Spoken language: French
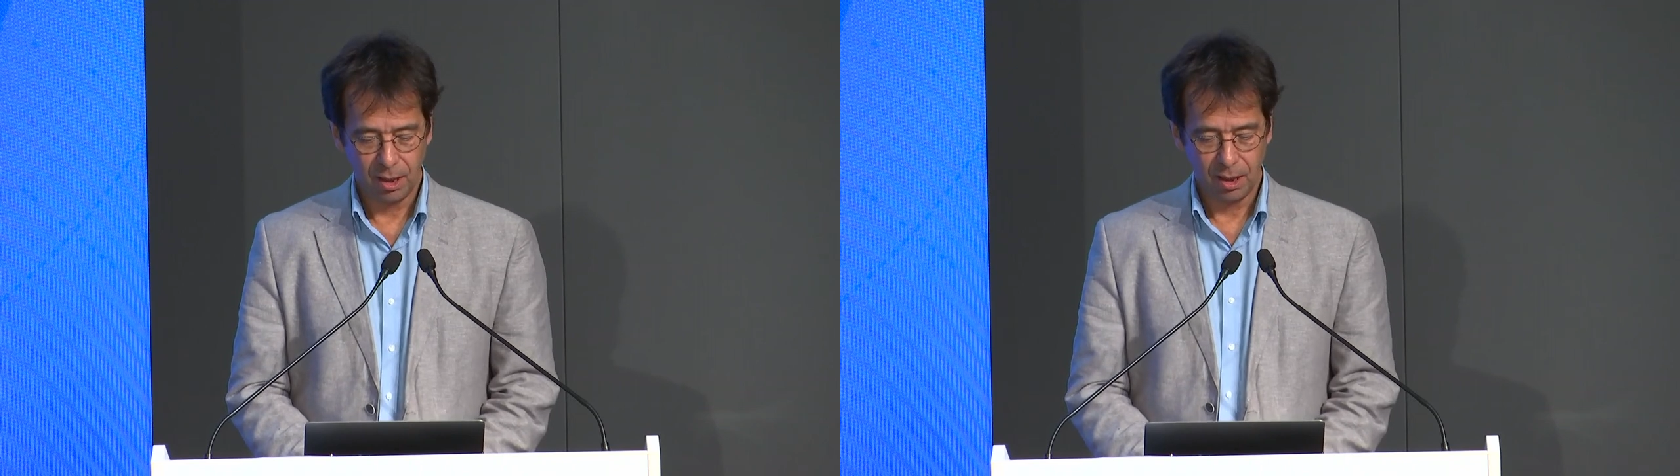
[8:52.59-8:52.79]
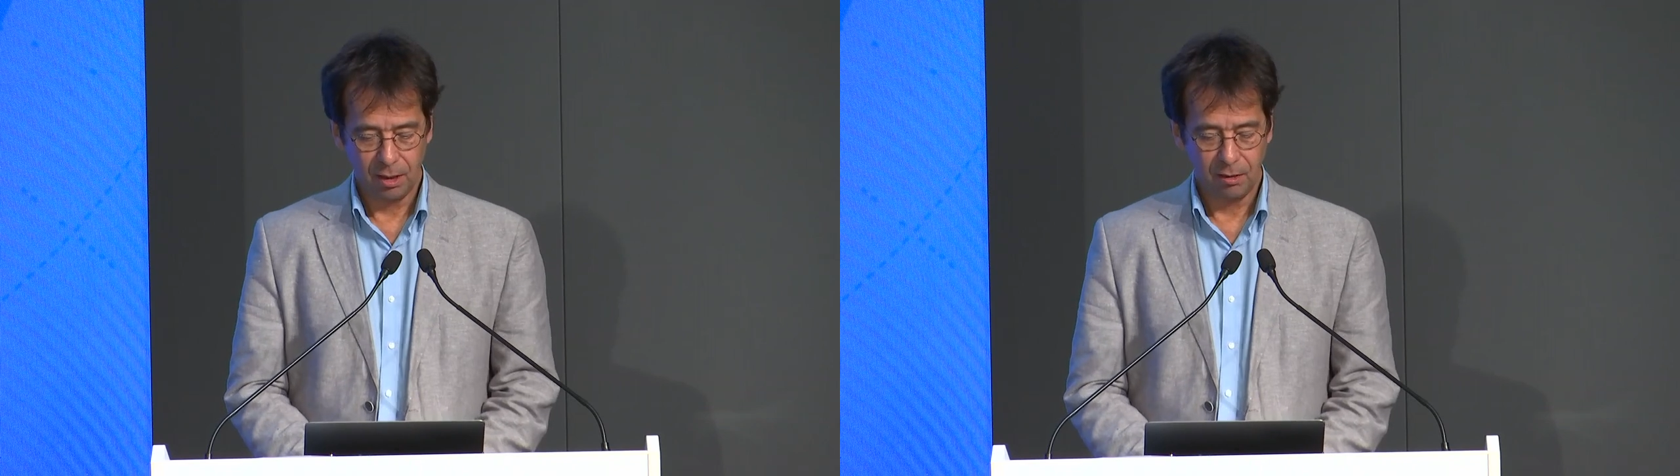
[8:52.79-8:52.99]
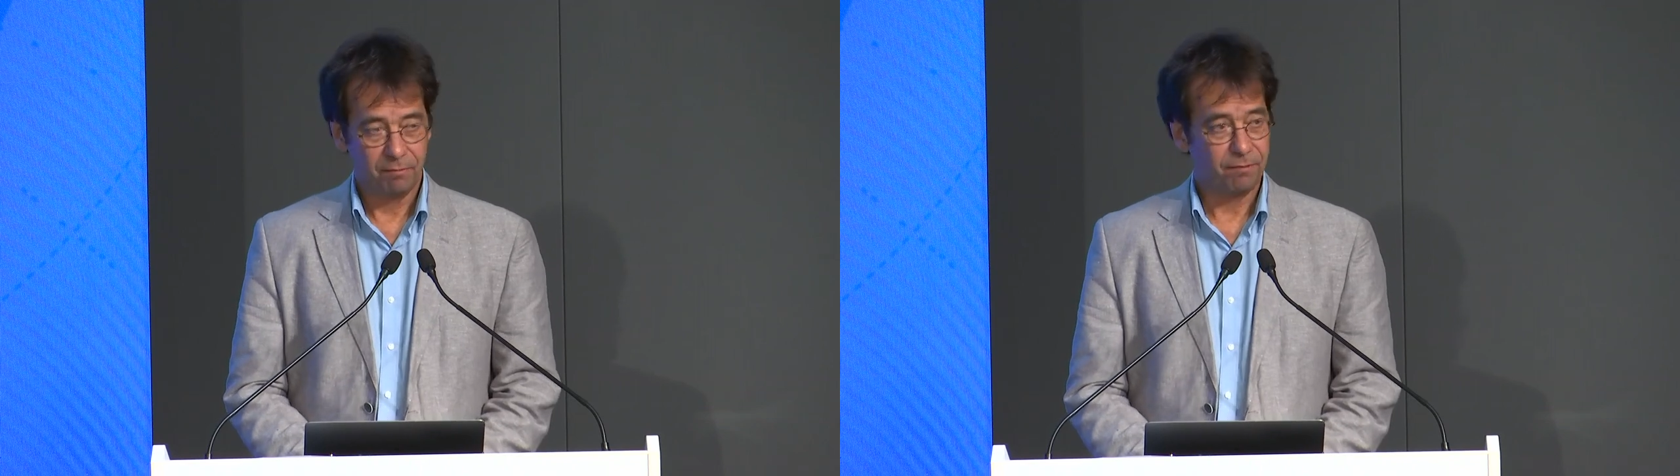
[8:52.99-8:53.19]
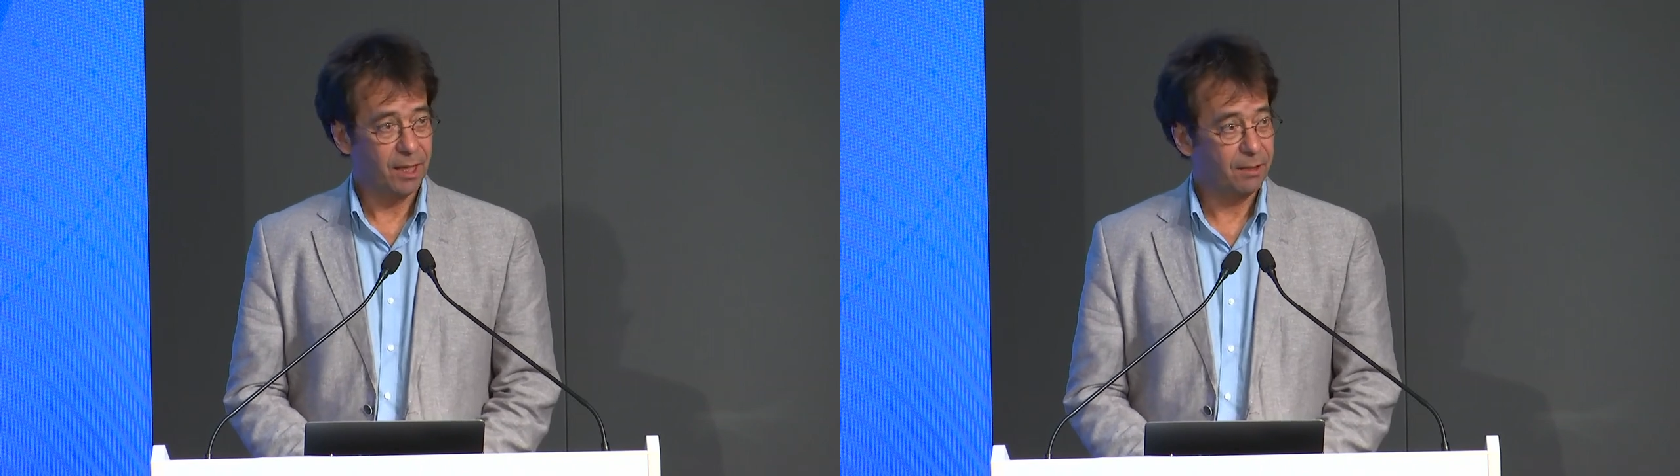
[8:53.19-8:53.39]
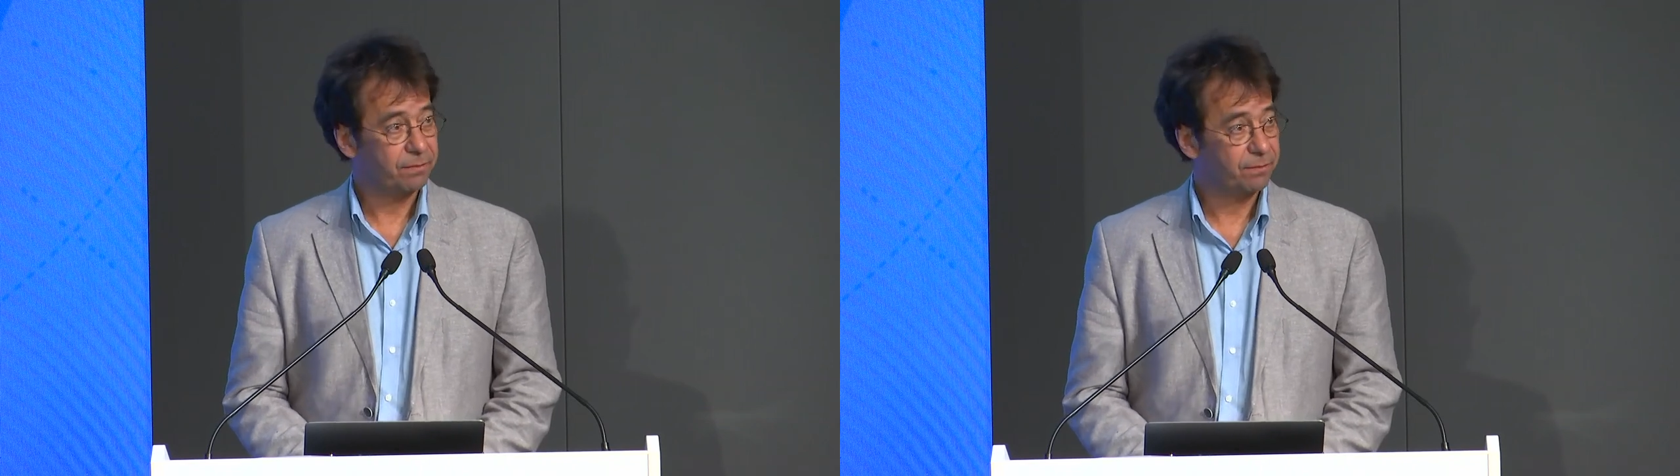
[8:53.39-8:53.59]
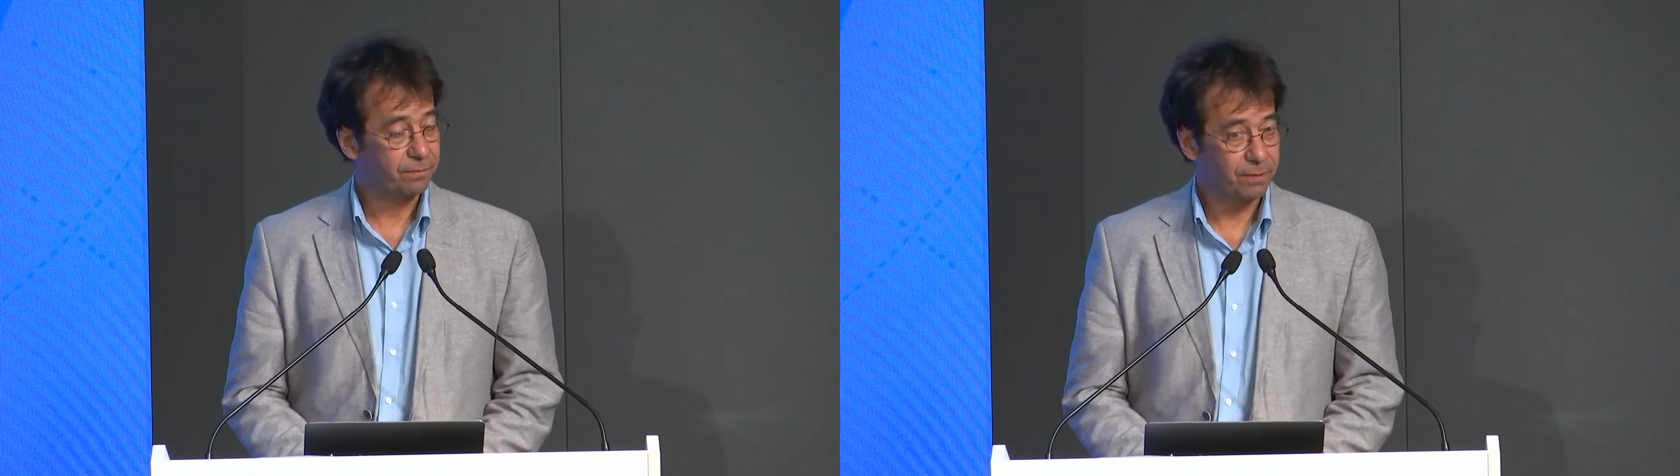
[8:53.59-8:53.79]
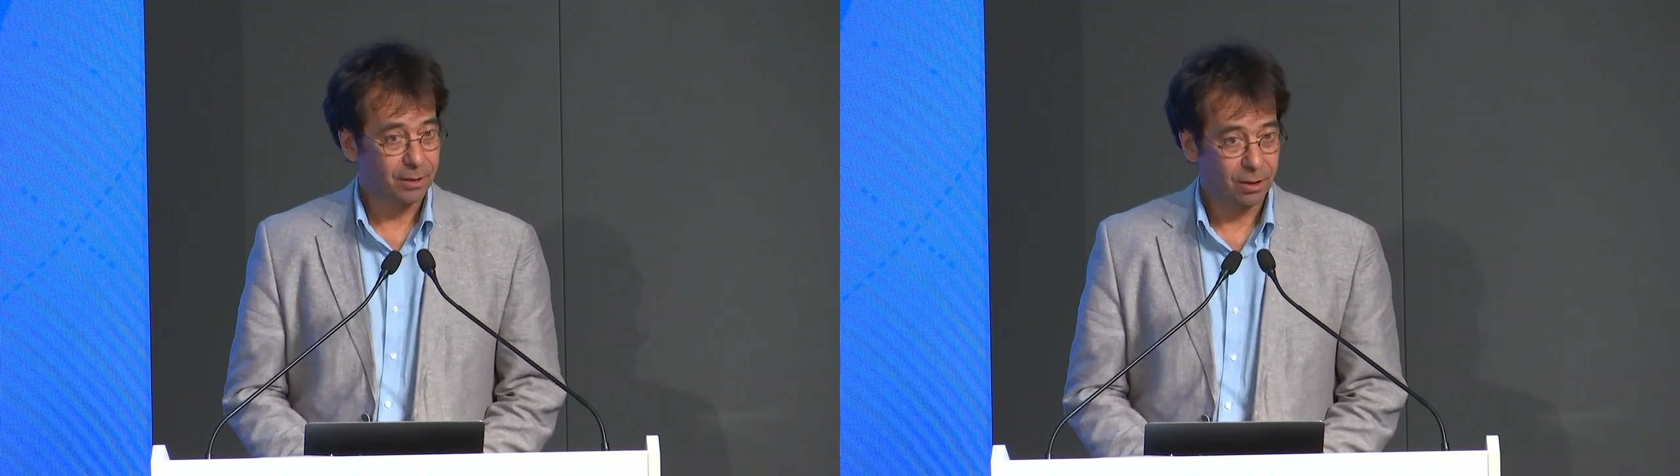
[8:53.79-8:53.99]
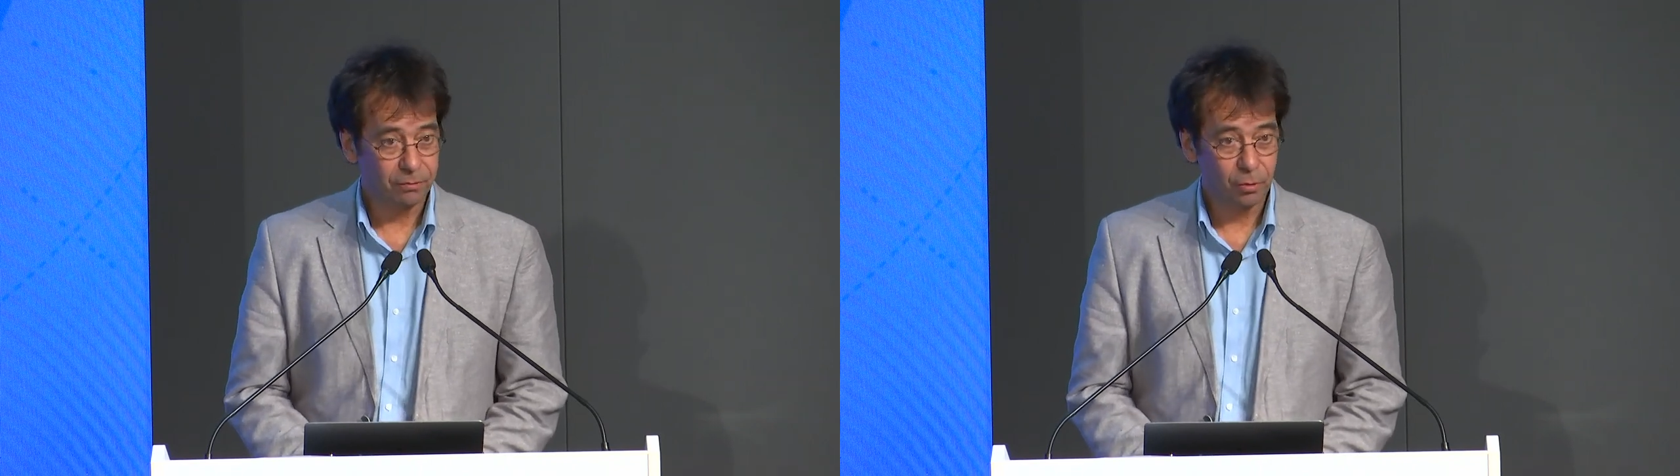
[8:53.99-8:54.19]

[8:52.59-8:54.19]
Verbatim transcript: des discussions que nous avons eu aujourd'hui.